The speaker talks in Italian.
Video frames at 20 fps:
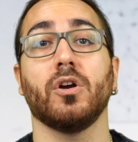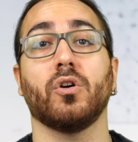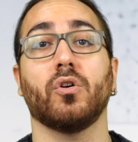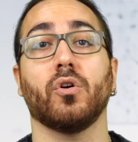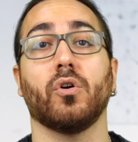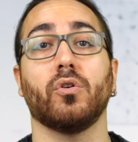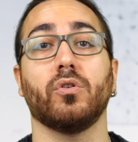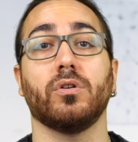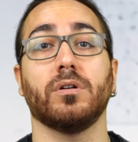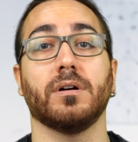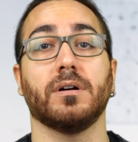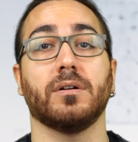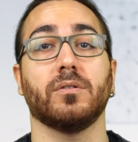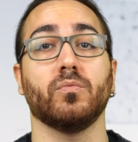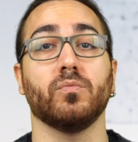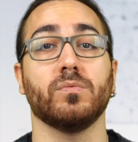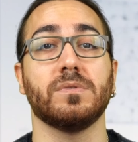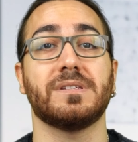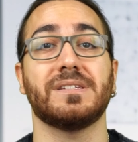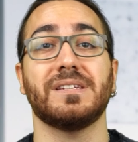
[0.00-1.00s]
con
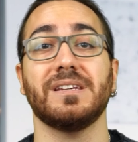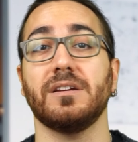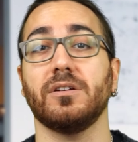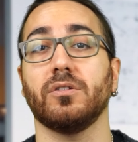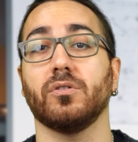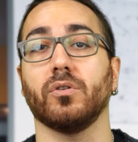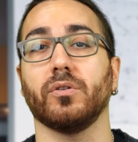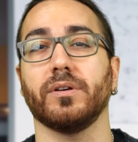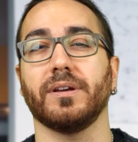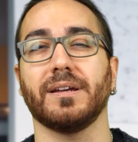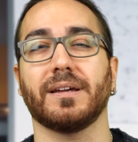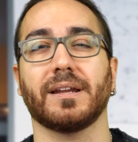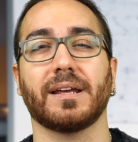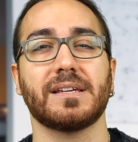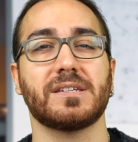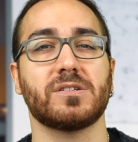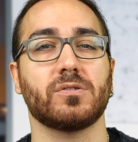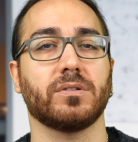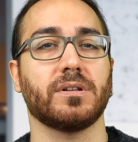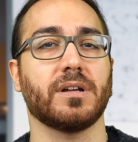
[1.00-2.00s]
un singolo
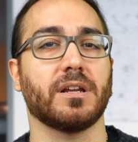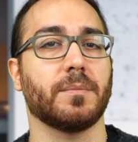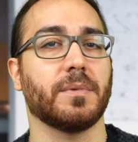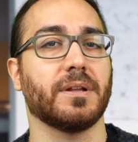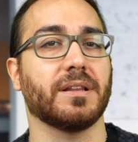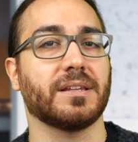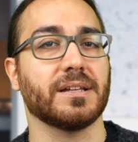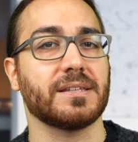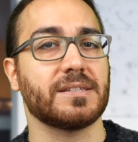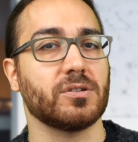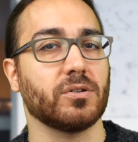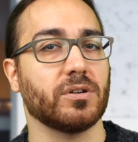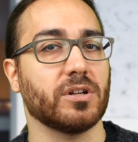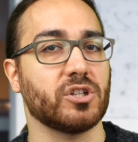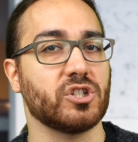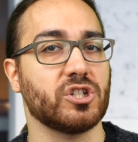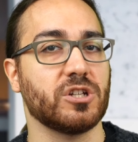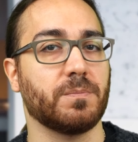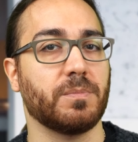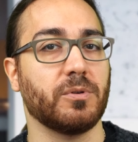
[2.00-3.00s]
ingresso di
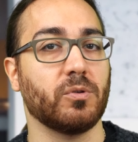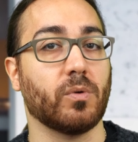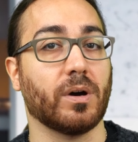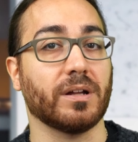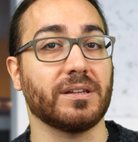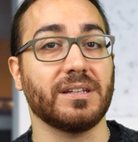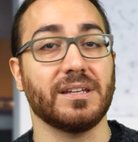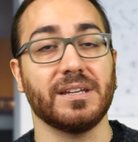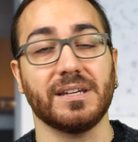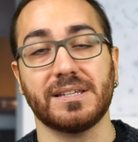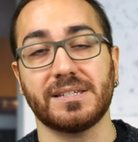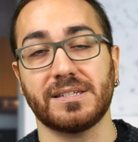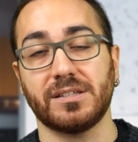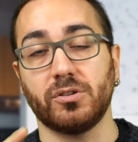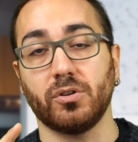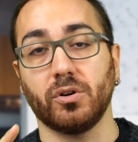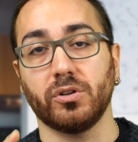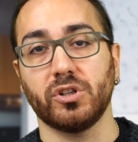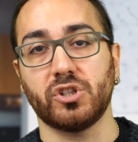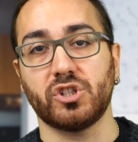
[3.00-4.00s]
alimentazione CPU
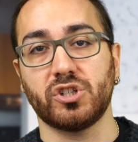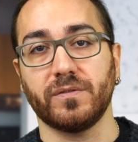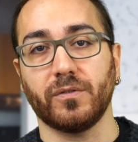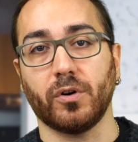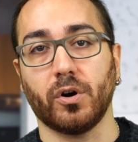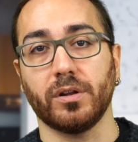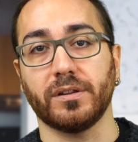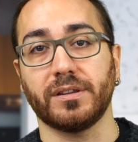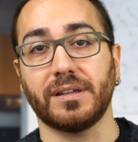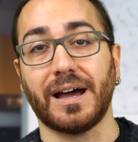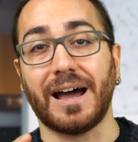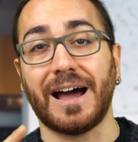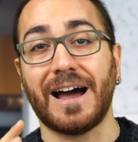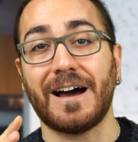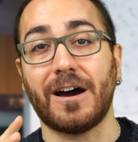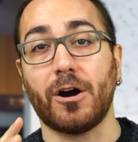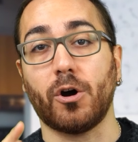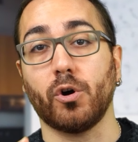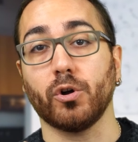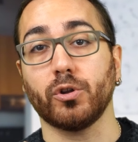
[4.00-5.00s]
ATX 12V
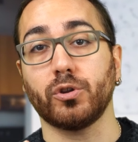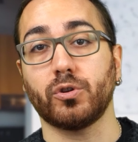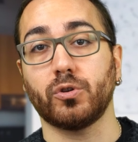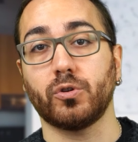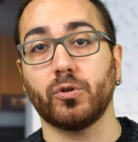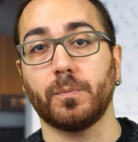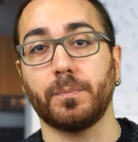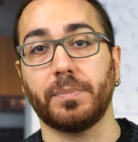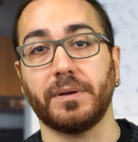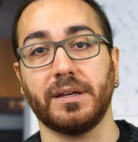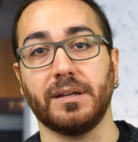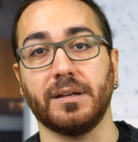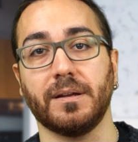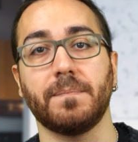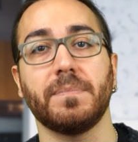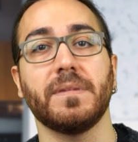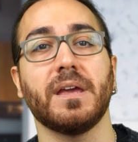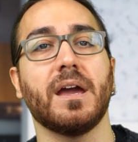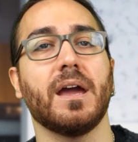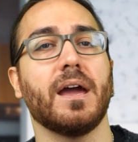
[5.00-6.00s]
a 8 pin